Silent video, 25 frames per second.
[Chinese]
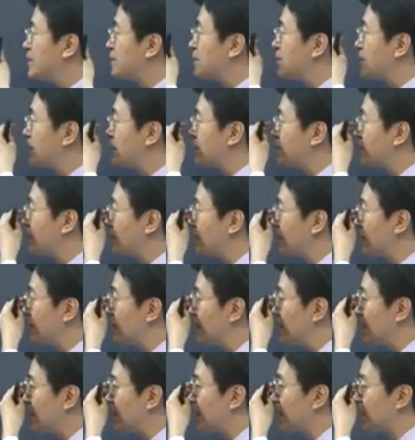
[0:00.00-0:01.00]
这个词
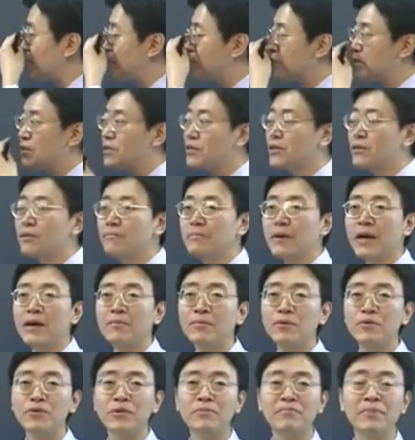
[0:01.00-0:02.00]
呢，也是
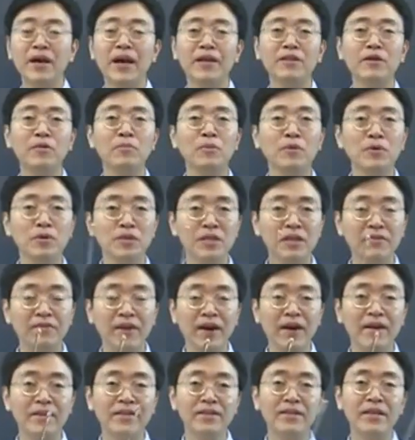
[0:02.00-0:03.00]
把某人派到某个地
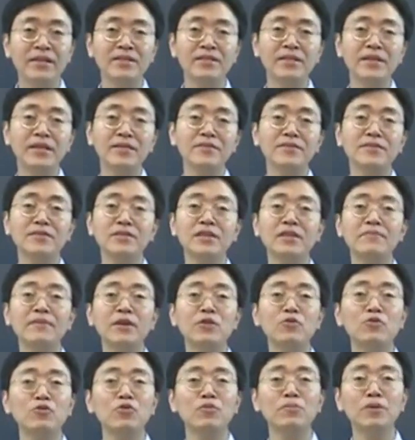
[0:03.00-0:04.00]
方，但这个词一
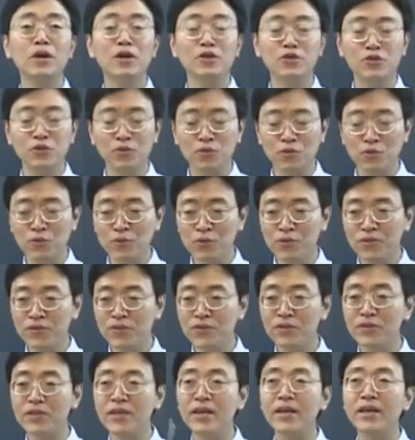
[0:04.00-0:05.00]
般多表示公
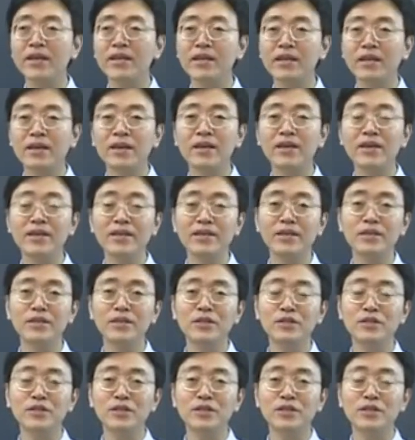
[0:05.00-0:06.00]
司的，
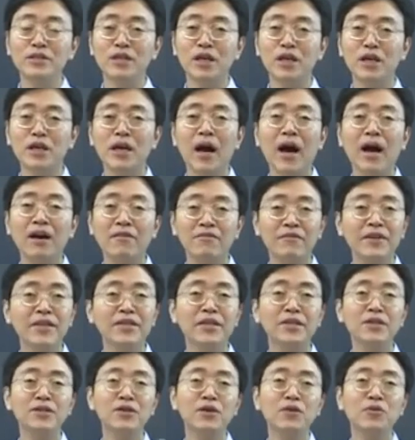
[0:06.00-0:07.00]
呃，这个这个岗
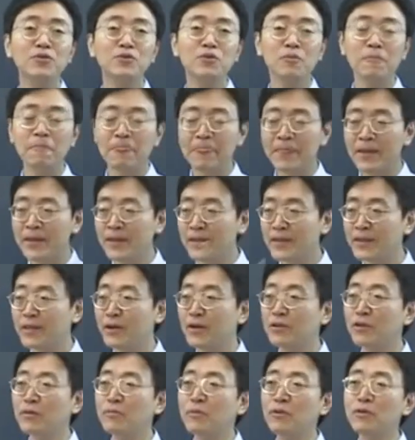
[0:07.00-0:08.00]
位的调动，
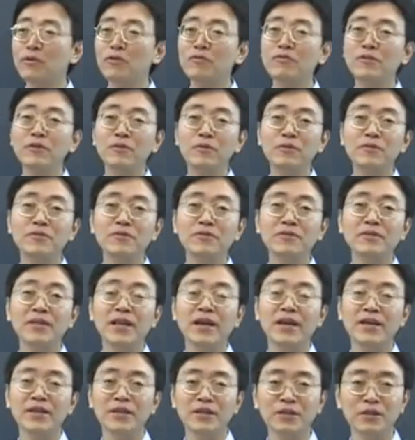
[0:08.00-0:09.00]
调到某个分公司
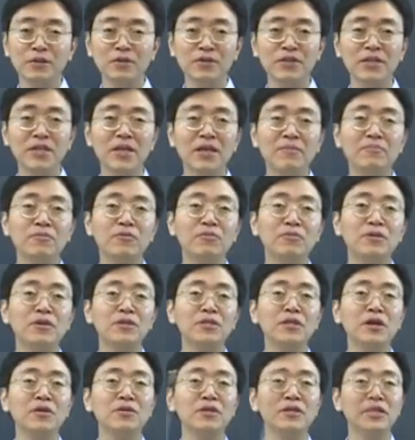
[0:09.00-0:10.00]
了，由这个部
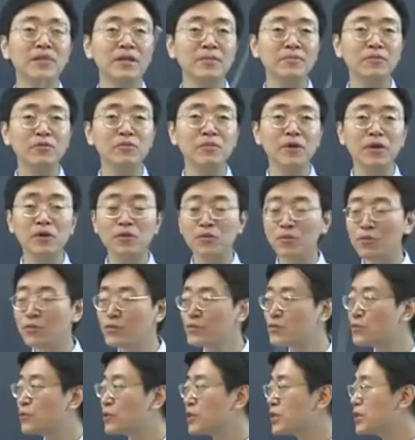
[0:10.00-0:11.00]
门调到那个部门的
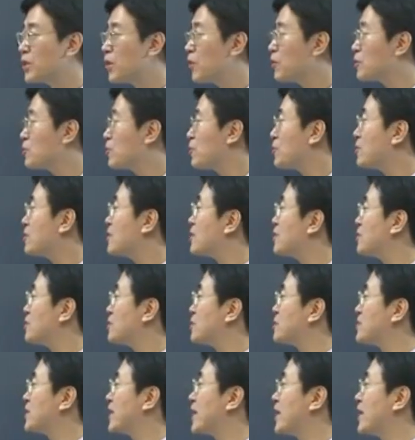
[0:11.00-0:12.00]
工作调动，
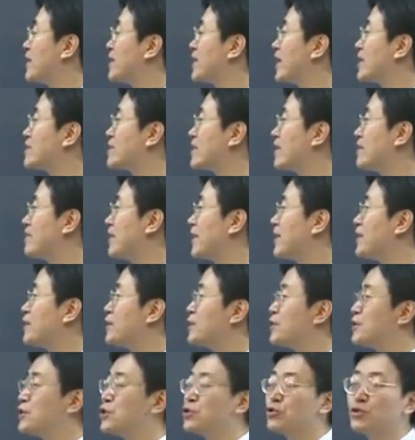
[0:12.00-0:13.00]
用这个。大声来
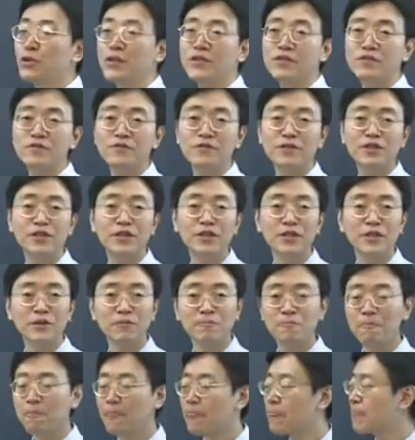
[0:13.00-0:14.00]

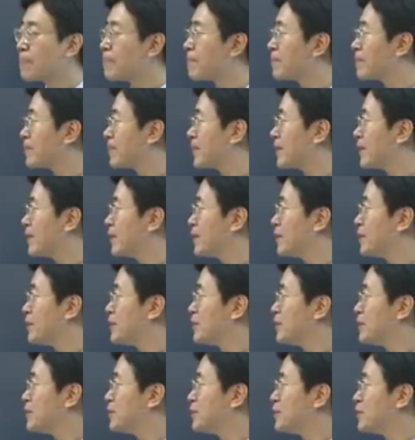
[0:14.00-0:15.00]

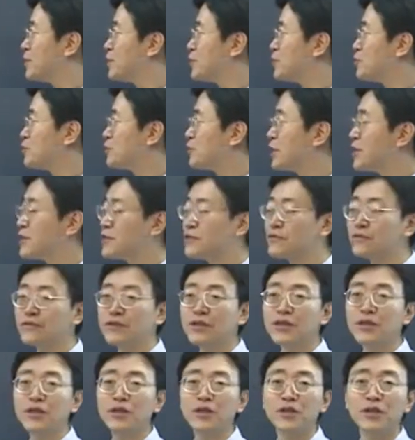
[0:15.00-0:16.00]

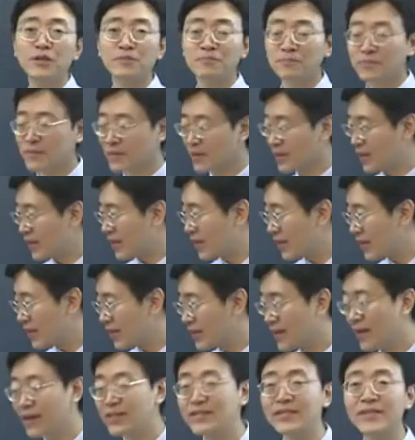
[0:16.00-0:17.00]
遍，transfer，transfer。
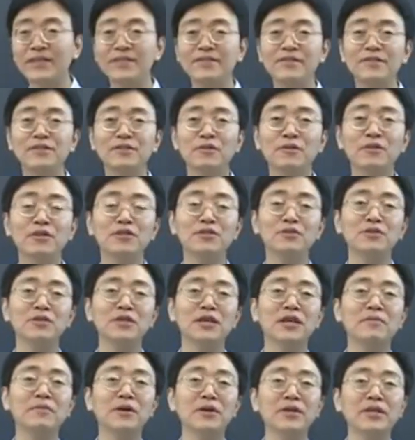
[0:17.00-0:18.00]
当然，这个词有的时候
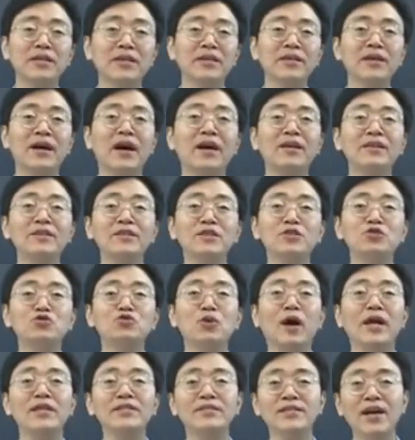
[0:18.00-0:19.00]
也可以表示银行里的
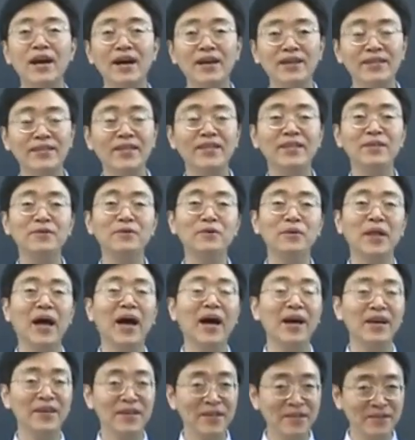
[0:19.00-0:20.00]
转账，也能用
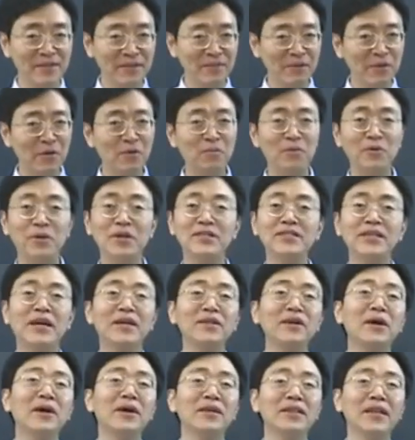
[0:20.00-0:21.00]
它。咱们后面会
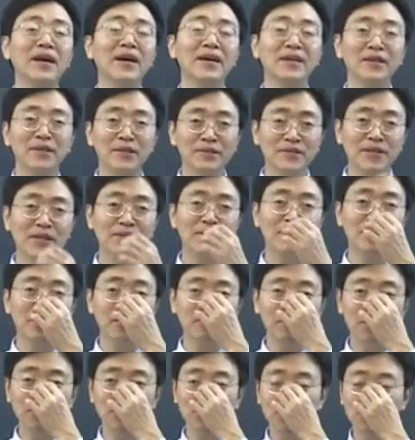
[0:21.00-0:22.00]
讲到啊，在这儿
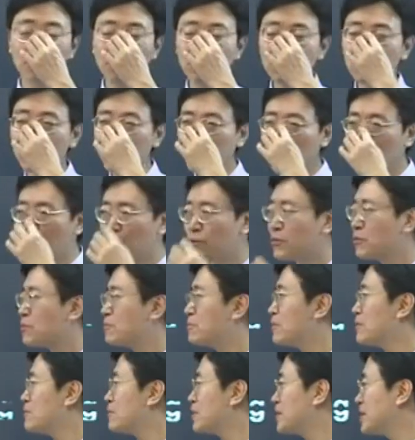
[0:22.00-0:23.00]
呢表示工作调动
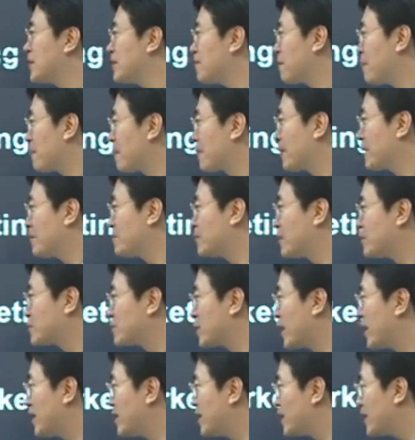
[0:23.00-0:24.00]
没问题。比如
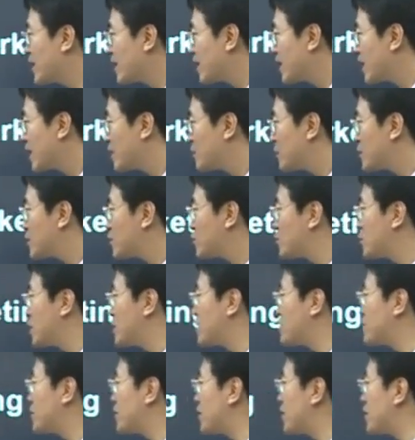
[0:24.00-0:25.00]
说，He was
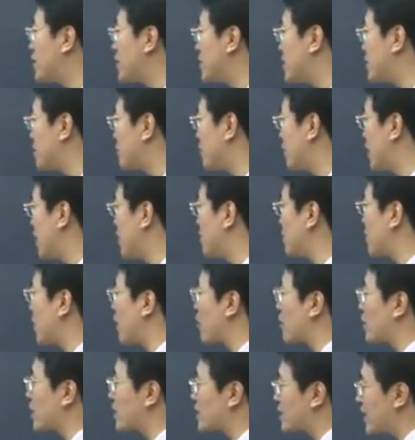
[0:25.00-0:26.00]
transferred from
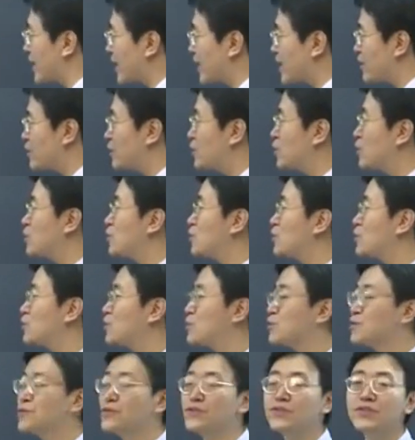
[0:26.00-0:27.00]
marketing
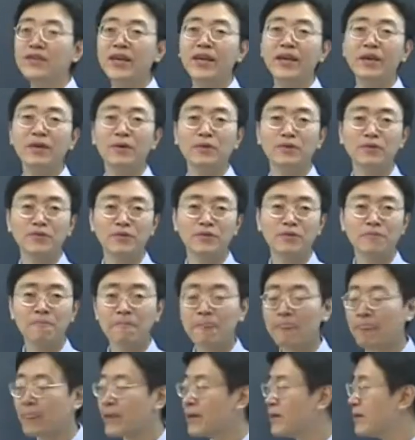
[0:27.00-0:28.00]
to sales，
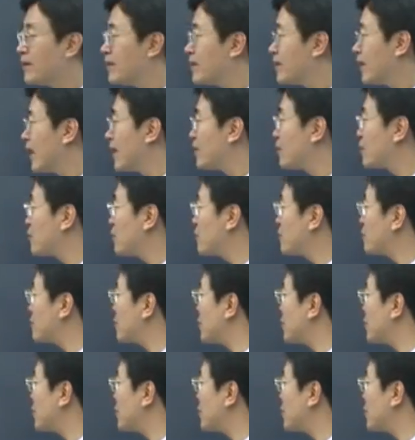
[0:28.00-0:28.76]
他的工